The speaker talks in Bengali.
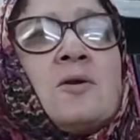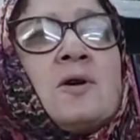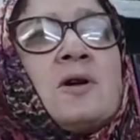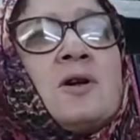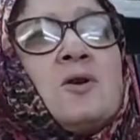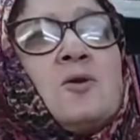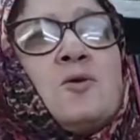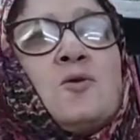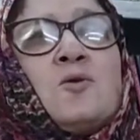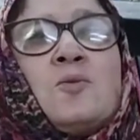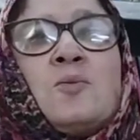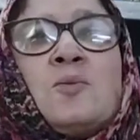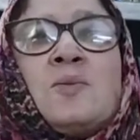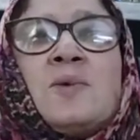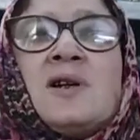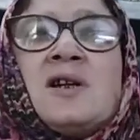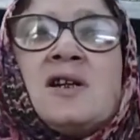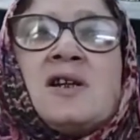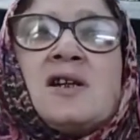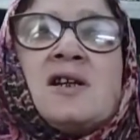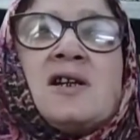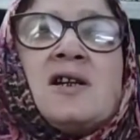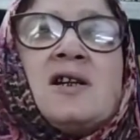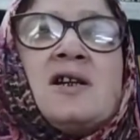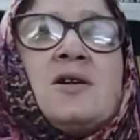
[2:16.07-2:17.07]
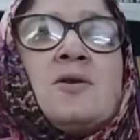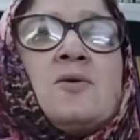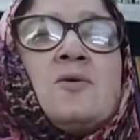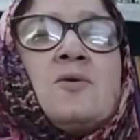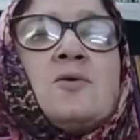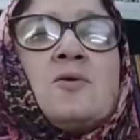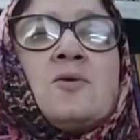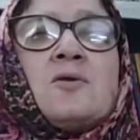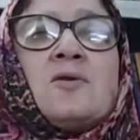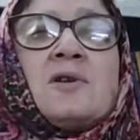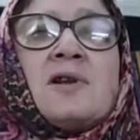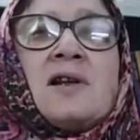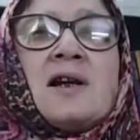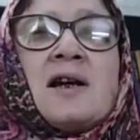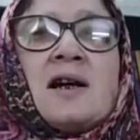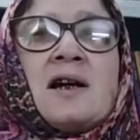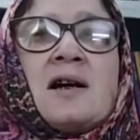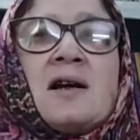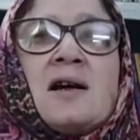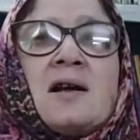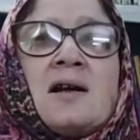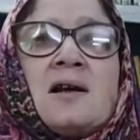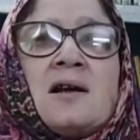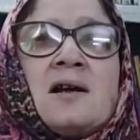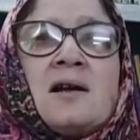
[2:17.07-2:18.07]
কিন্তু বৃষ্টির কোনো
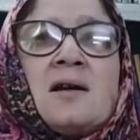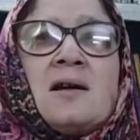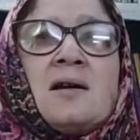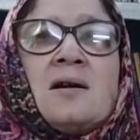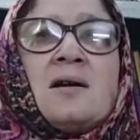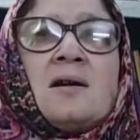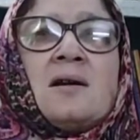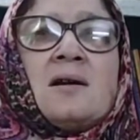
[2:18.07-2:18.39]
দেখা নেই